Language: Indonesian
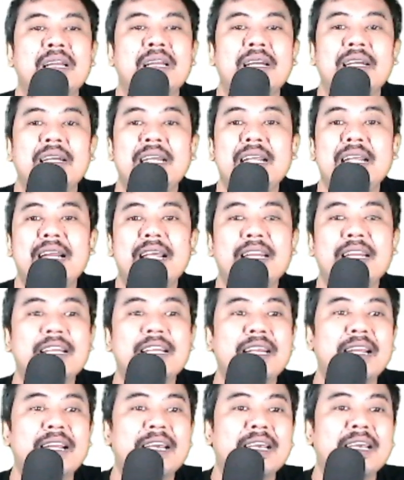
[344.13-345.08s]

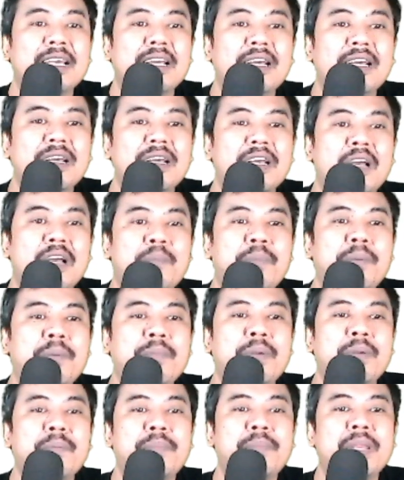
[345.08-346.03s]
nilai-nilai ya
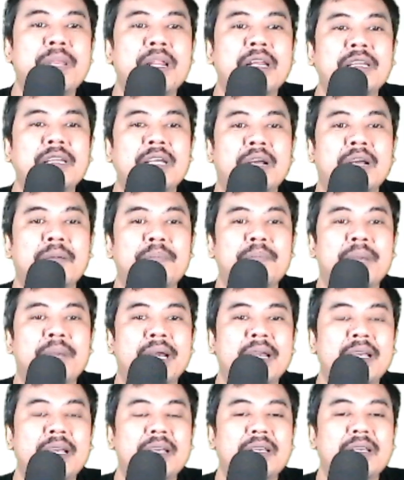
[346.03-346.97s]
kepemimpinan yang
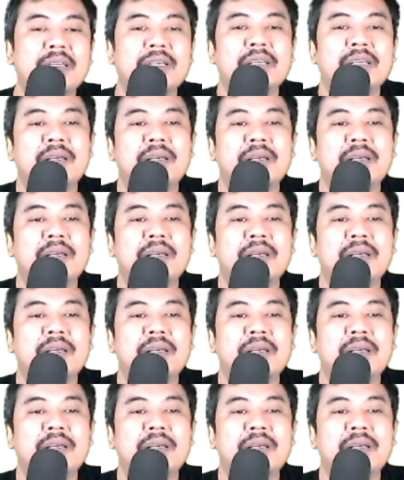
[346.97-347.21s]
baik,